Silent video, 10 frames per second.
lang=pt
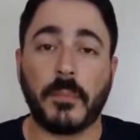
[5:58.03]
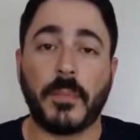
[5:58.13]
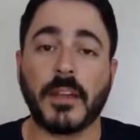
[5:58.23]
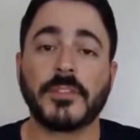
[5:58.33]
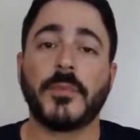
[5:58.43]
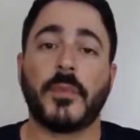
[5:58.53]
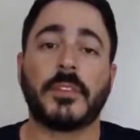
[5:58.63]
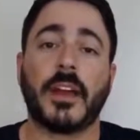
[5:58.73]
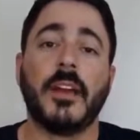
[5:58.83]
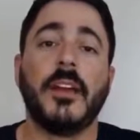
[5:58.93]
passo de
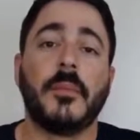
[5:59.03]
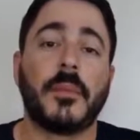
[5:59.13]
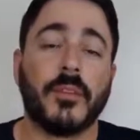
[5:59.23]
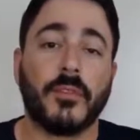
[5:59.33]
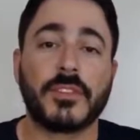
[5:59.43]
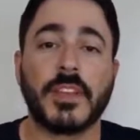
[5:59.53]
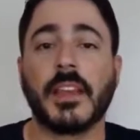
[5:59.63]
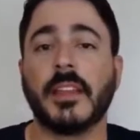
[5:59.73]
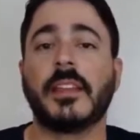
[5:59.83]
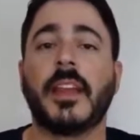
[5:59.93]
montar, porque é você
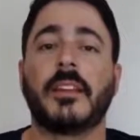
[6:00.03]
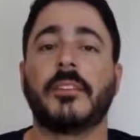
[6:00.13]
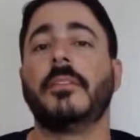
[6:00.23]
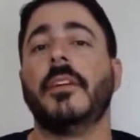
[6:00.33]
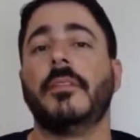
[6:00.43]
que é técnico,